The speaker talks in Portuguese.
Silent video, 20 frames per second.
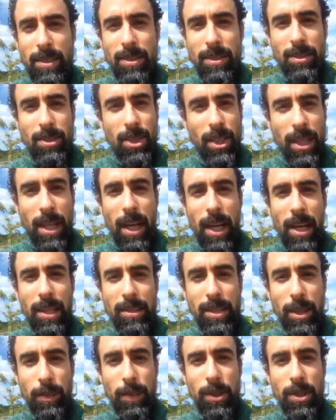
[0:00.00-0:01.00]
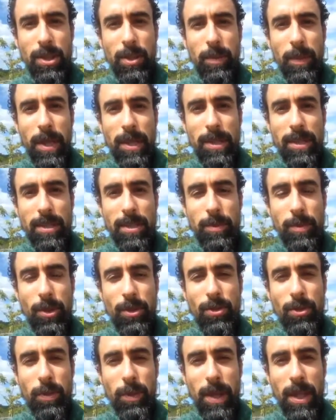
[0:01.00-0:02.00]
chegar a se aproximar desse
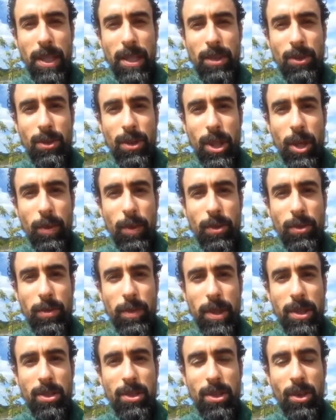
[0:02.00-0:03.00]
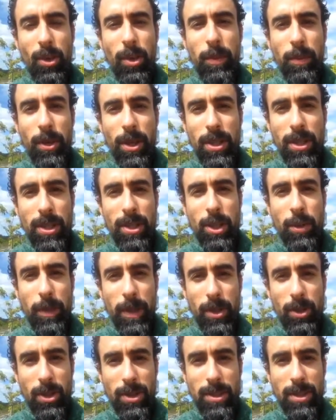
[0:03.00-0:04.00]
movimento, que é um movimento tão importante
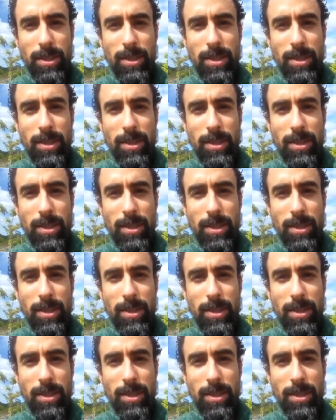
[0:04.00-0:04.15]
para a nossa